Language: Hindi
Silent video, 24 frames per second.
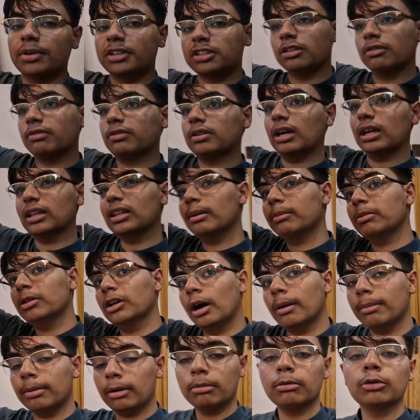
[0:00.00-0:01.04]
ऊपर शिफ्ट कर दिया
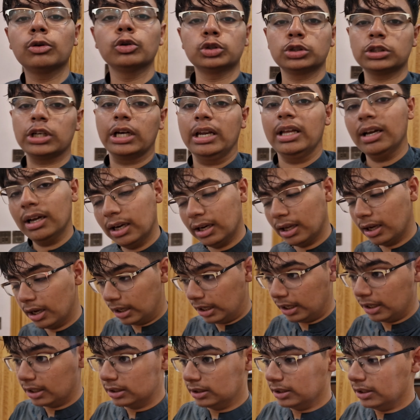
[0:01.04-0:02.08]
अभी यहाँ पर भी कुछ करेंगे
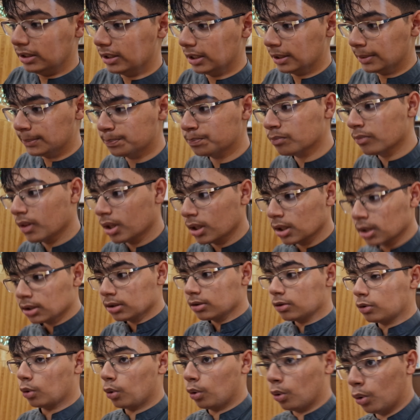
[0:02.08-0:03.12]
लगाने का ठीक है
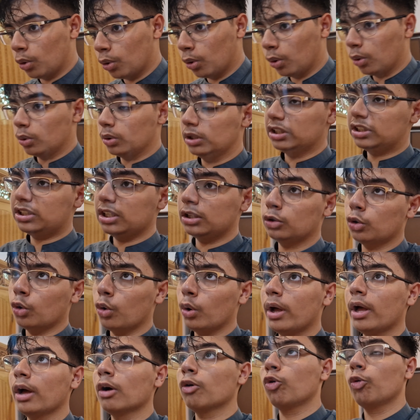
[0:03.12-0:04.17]
तो नीचे
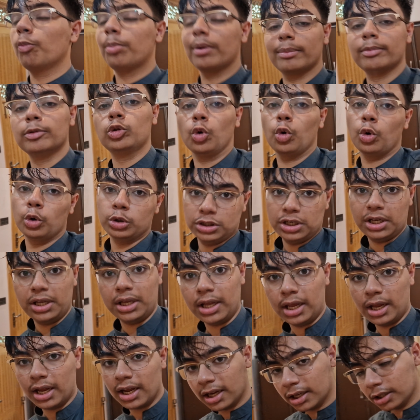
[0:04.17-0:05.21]
दो हैं ऊपर भी दो हो
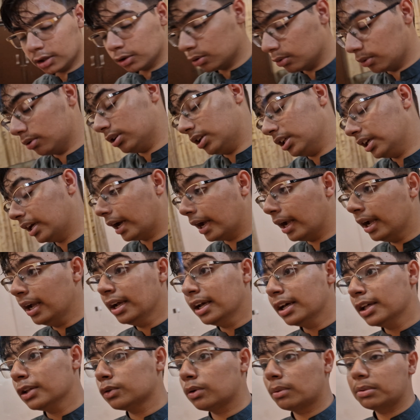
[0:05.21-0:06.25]
जाएंगे तो ठीक है
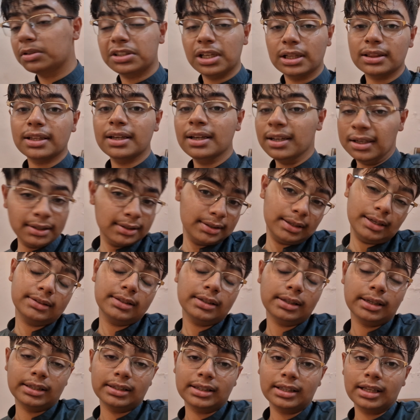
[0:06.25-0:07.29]
तो अभी चलते हैं
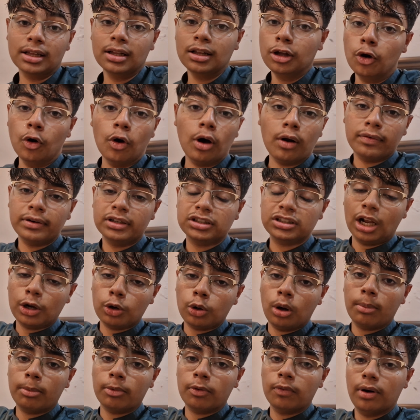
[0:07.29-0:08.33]
ऐसा करते हैं और फिर
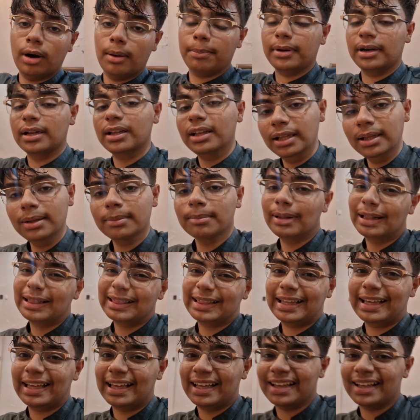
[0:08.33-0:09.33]
चल को आपको वहाँ पर ही मिलते